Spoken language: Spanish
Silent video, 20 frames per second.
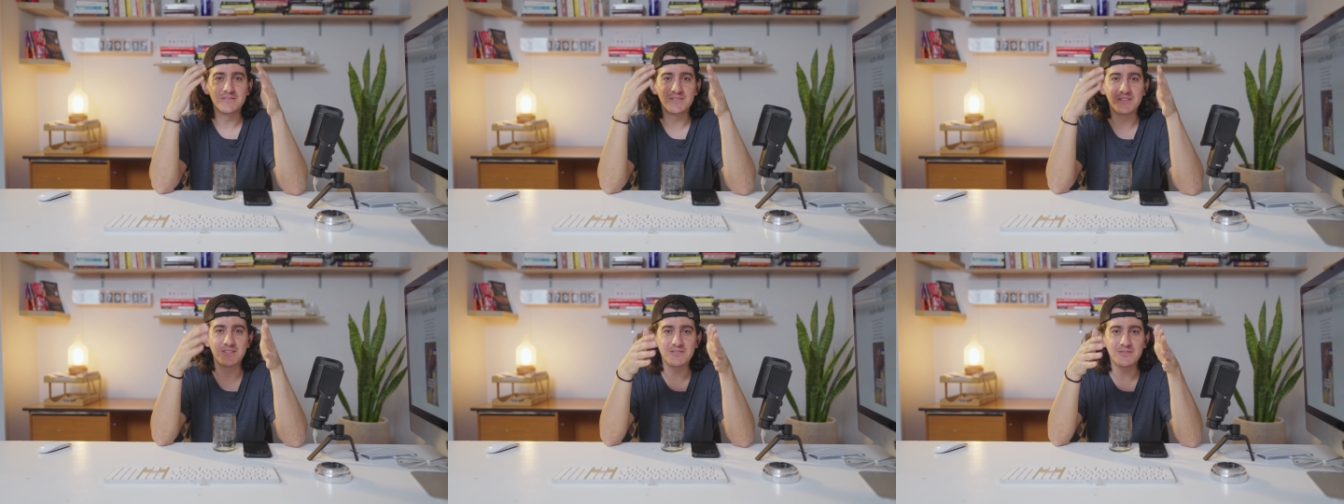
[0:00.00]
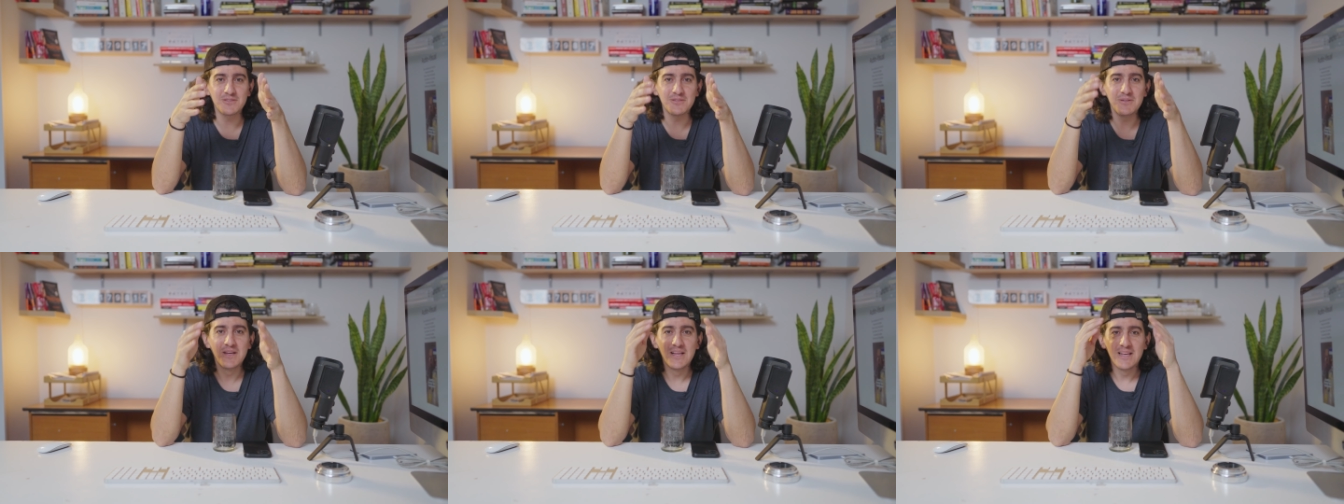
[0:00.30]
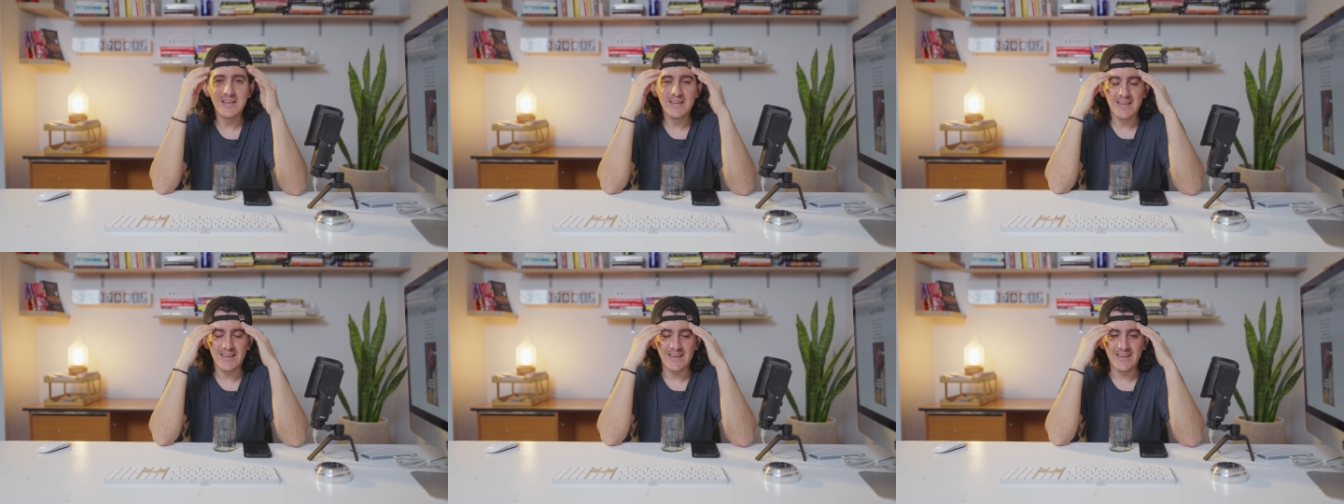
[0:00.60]
¿cierto?
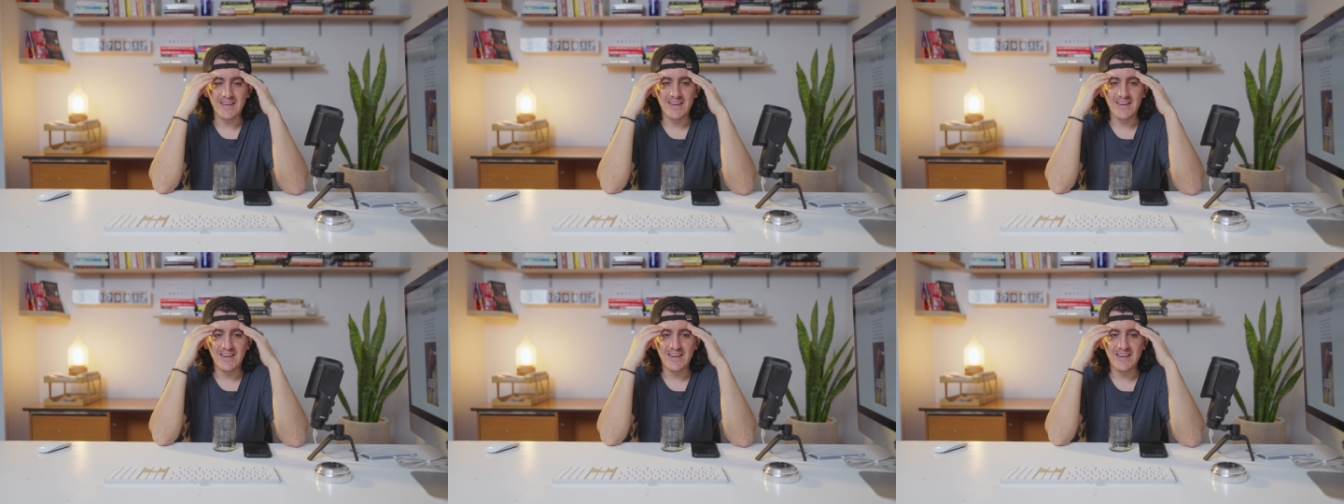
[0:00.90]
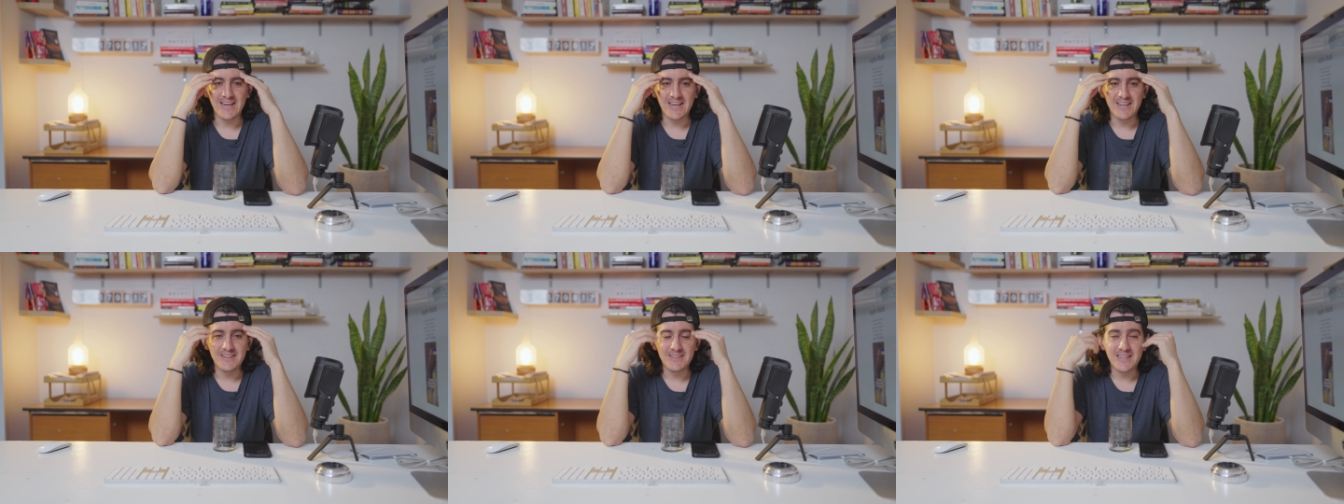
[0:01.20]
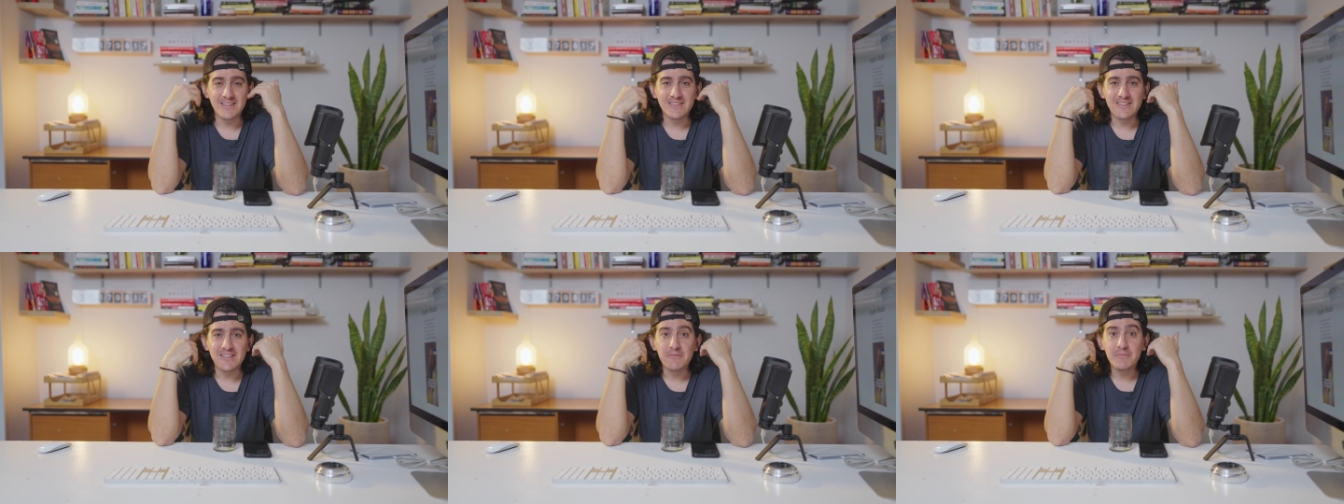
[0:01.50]
Eh, en,
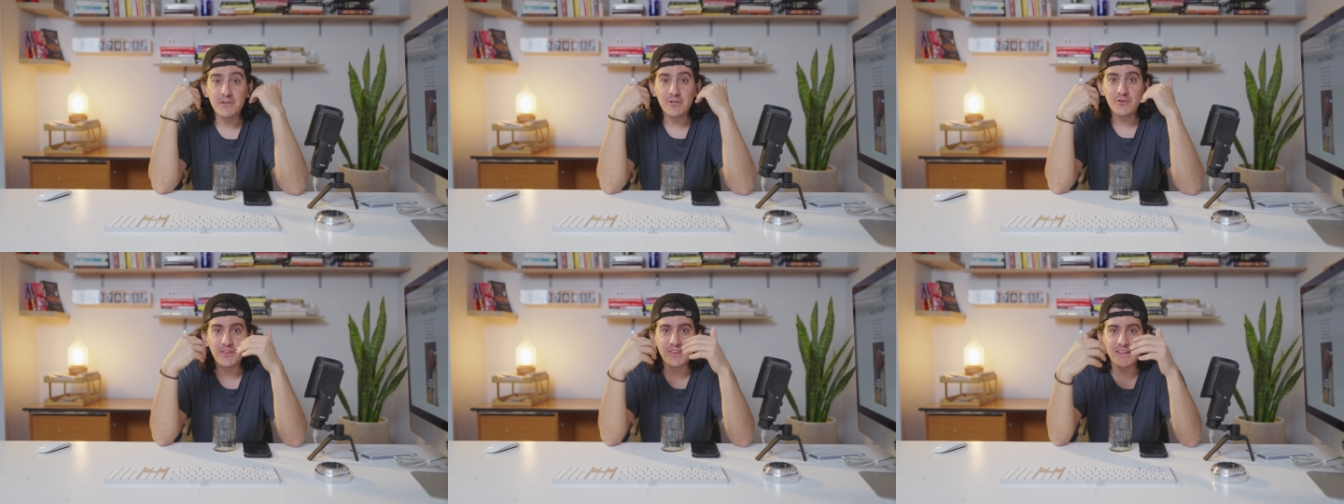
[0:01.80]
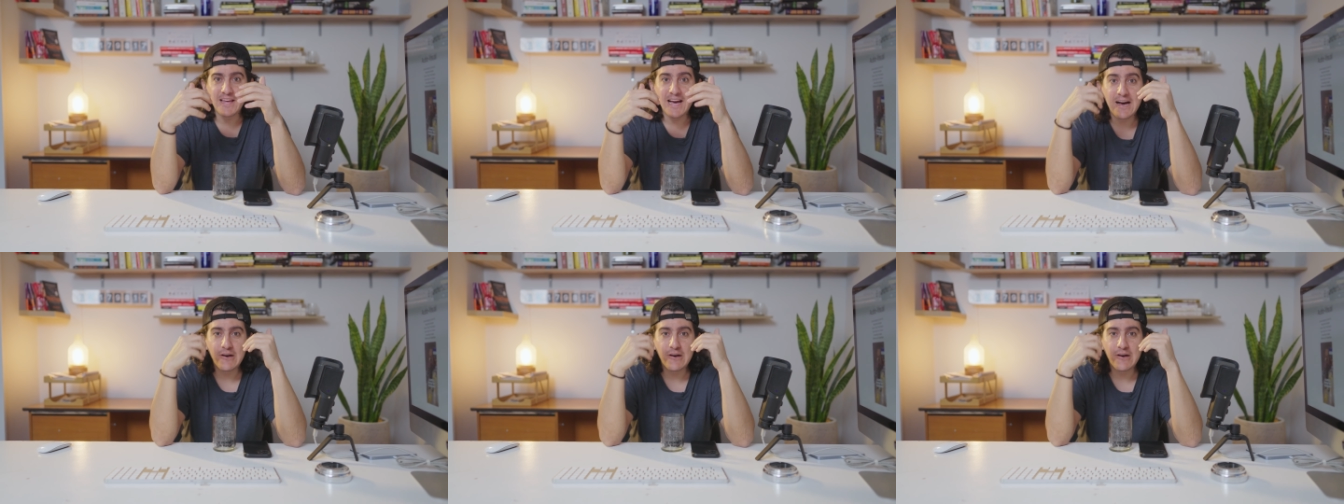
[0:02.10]
en, términos de